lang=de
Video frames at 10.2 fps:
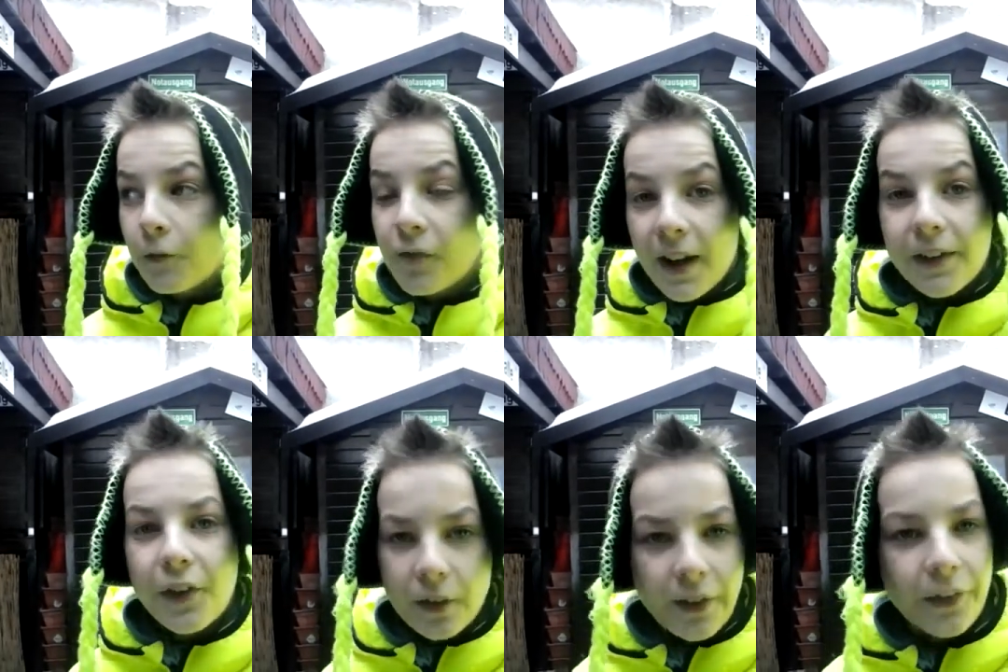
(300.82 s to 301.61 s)
weiße
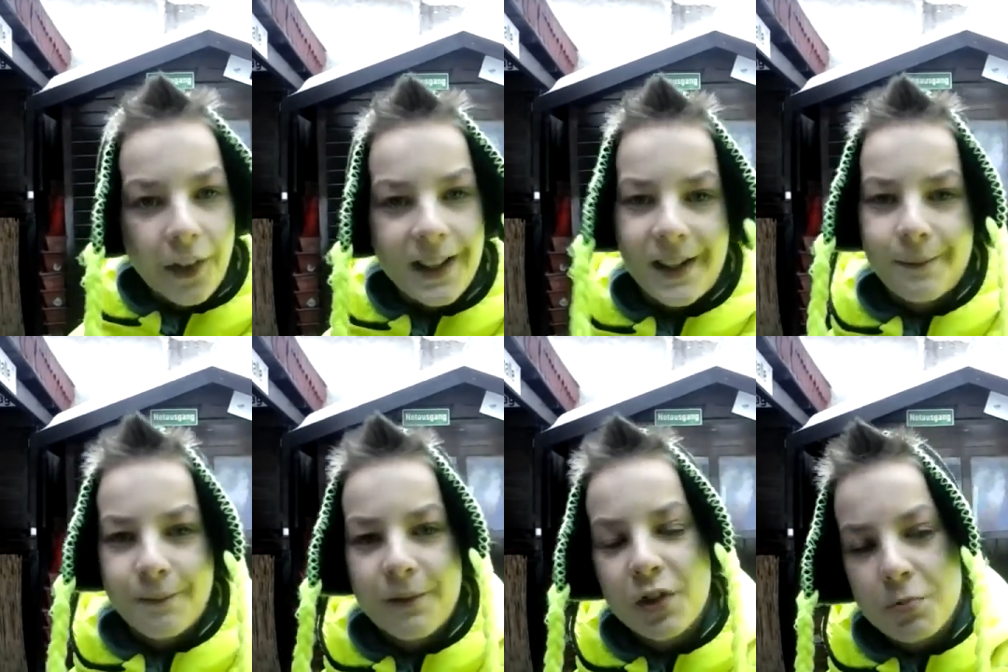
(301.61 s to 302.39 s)
Silvester
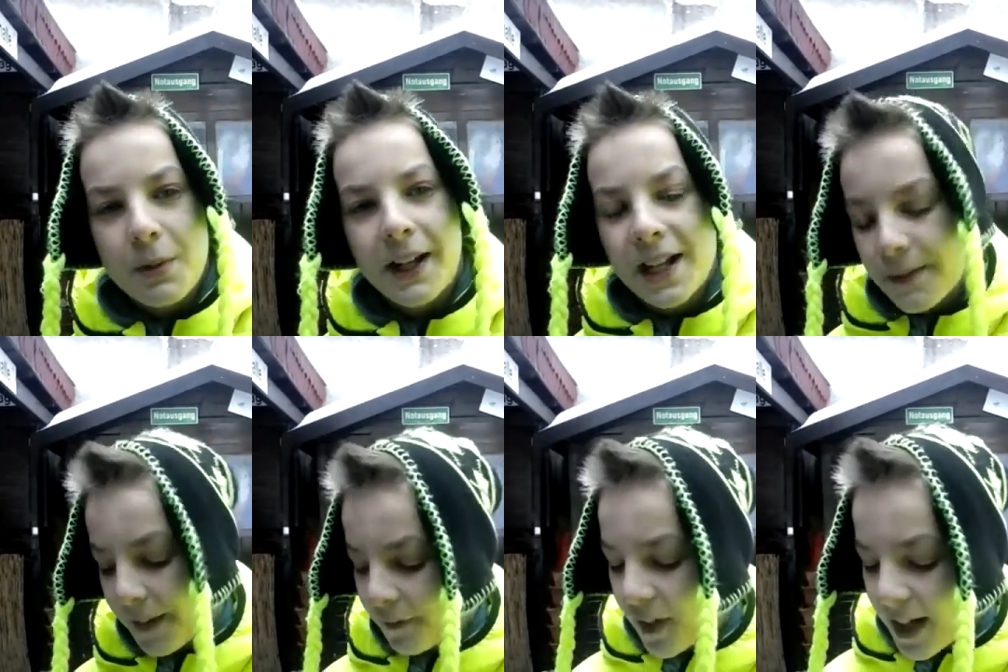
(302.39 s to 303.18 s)
erleben, wenn es schon mal keine
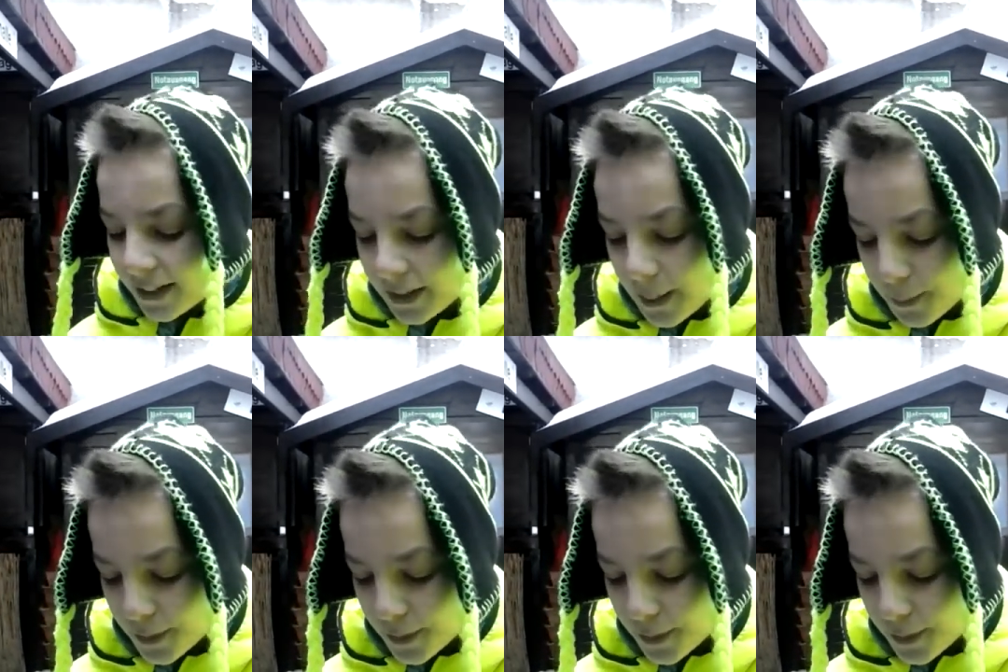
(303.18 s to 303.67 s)
weiße Weihnachten